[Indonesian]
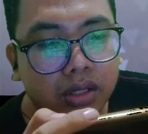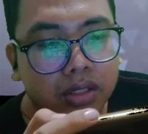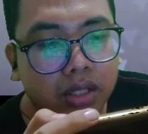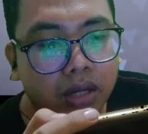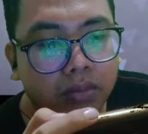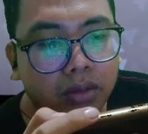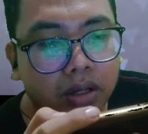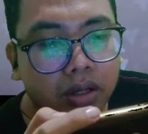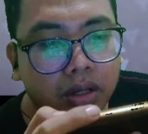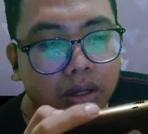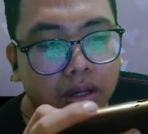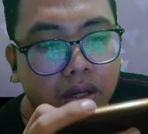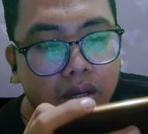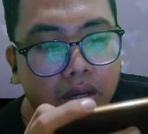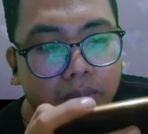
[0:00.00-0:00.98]
sama
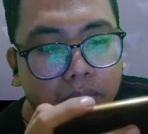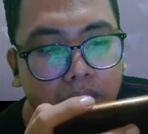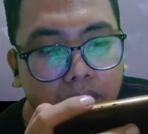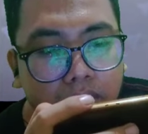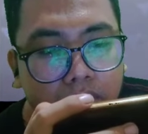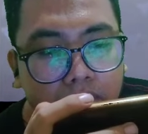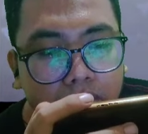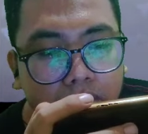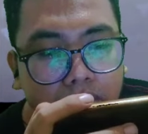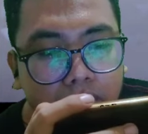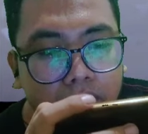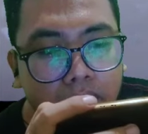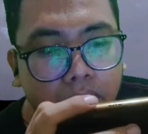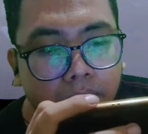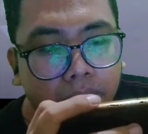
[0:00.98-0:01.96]
apa
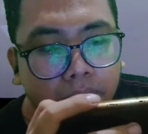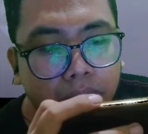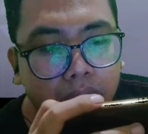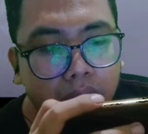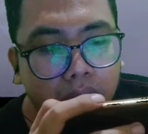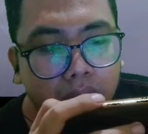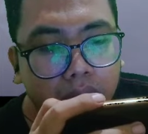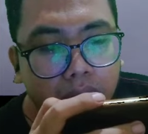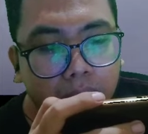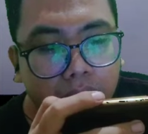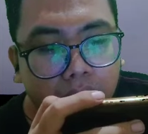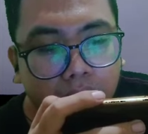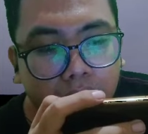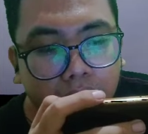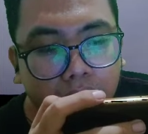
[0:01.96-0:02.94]
uh,
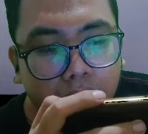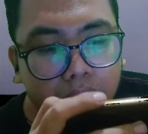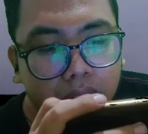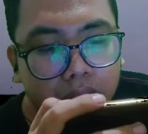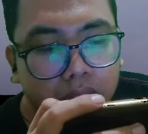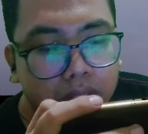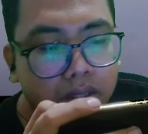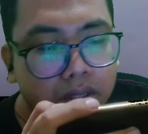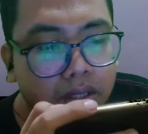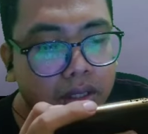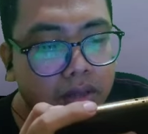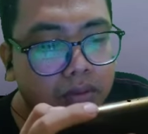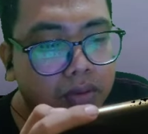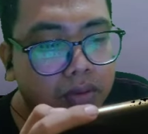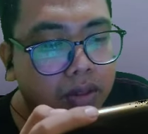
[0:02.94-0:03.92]
bingkai Ih,
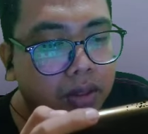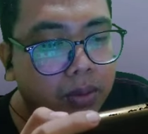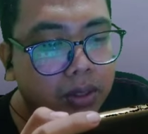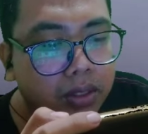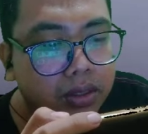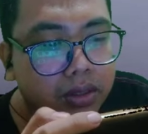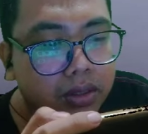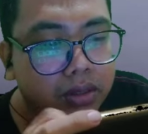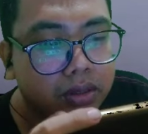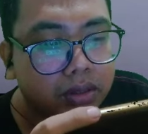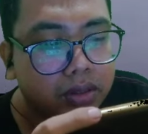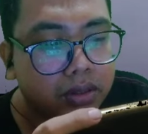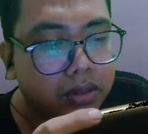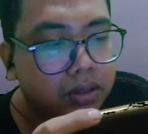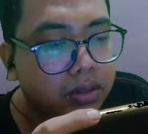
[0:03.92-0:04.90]
gokil banget
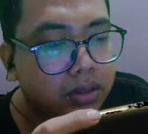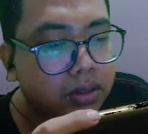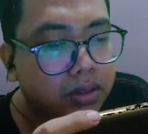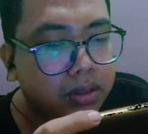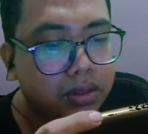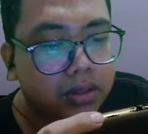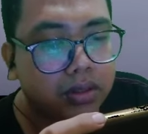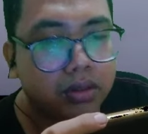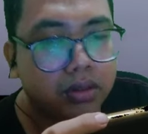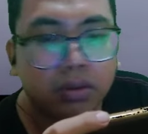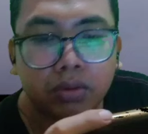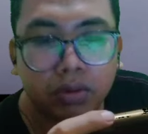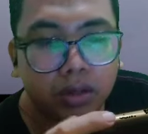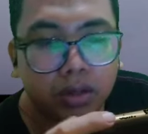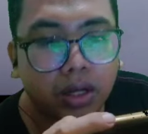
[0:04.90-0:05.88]

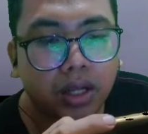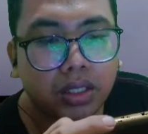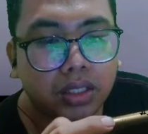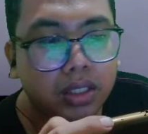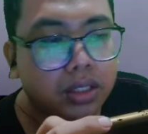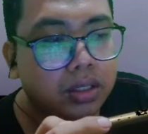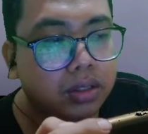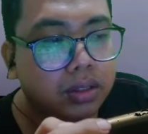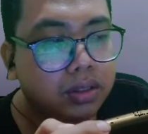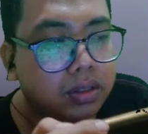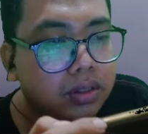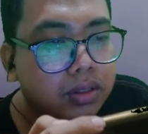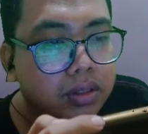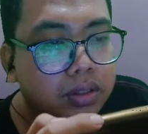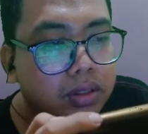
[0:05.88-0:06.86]
gokil asli
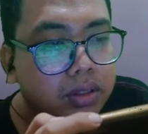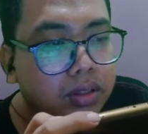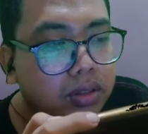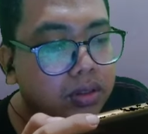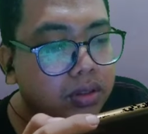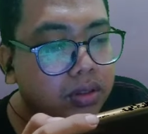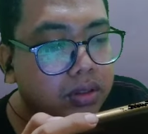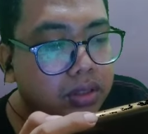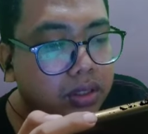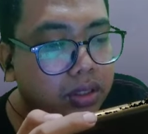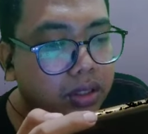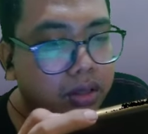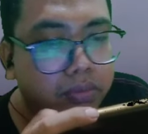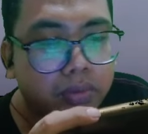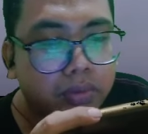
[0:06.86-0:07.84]
terus
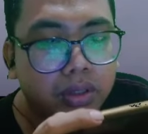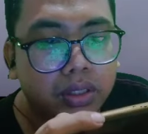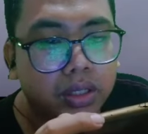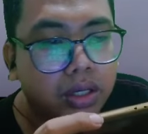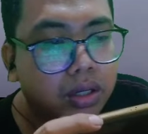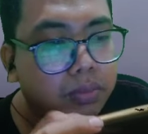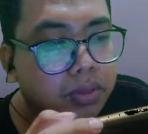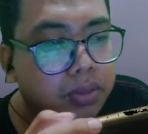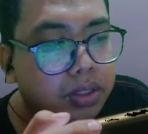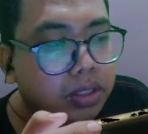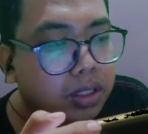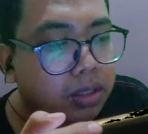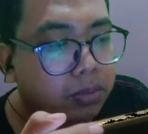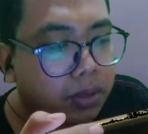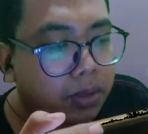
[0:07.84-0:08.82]
ini eventnya
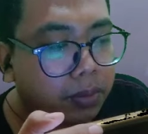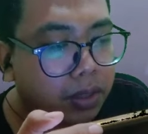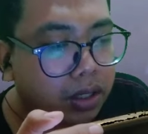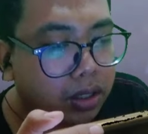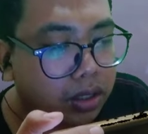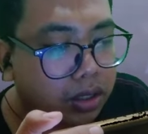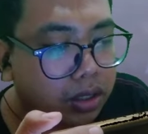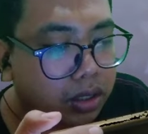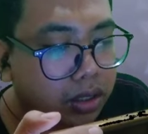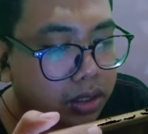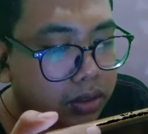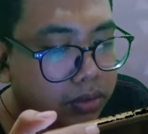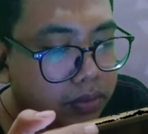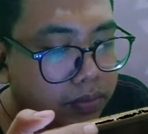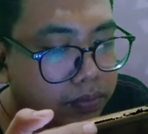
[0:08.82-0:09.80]
berjalan berapa hari ini
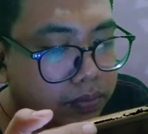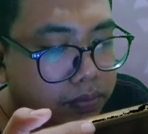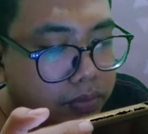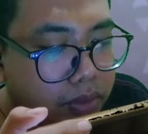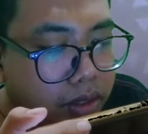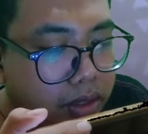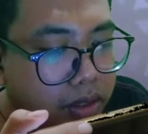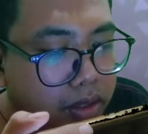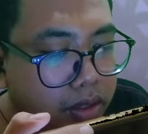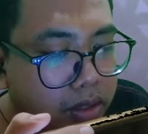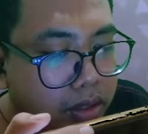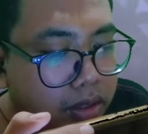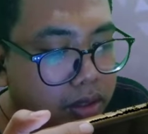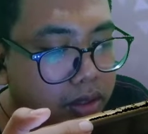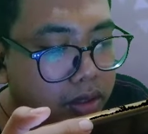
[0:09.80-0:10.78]

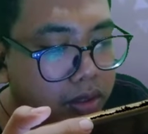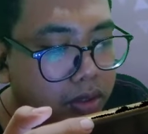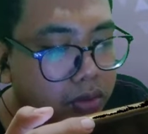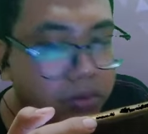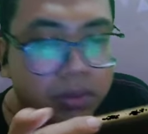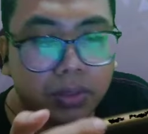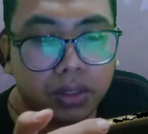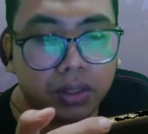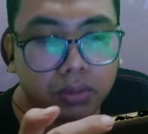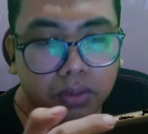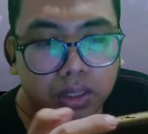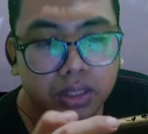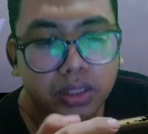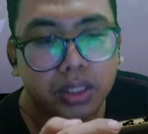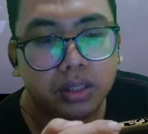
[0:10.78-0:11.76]
uh, dua minggu
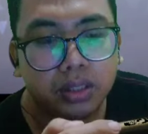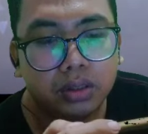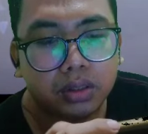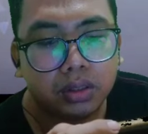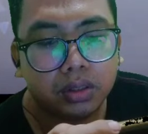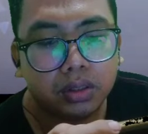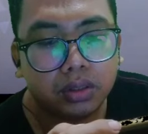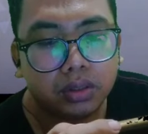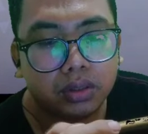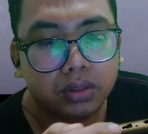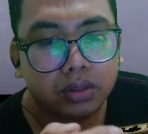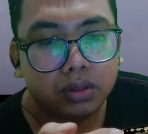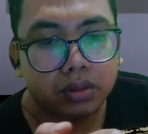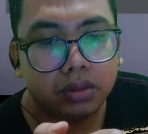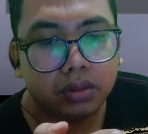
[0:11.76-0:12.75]
guys ya
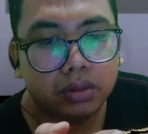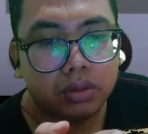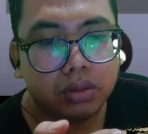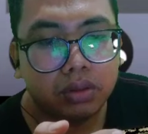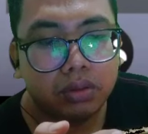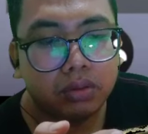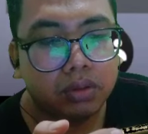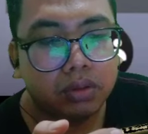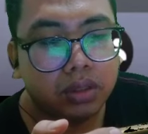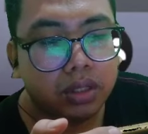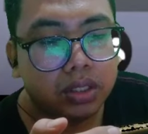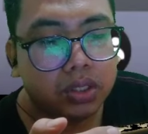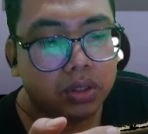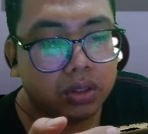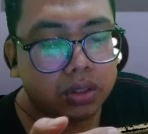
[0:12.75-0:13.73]
gokil
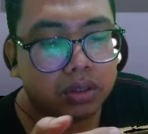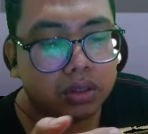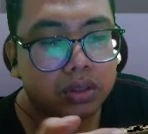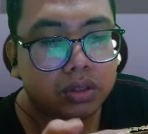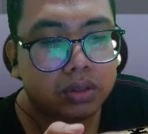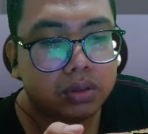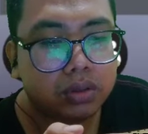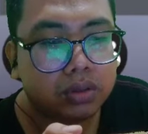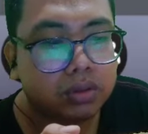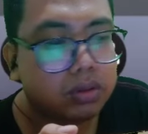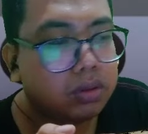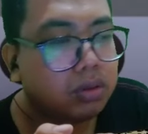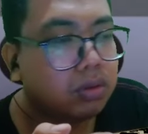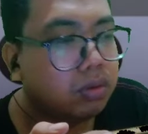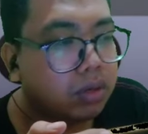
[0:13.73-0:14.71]
cok
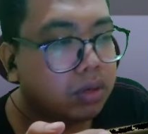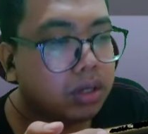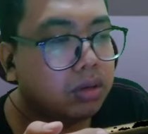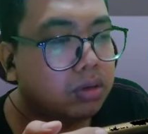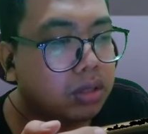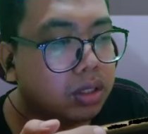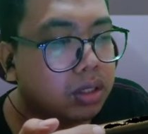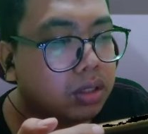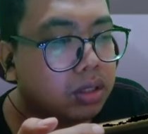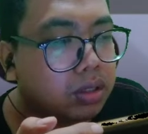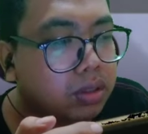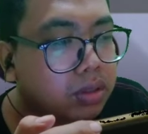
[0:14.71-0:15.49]
gokil gokil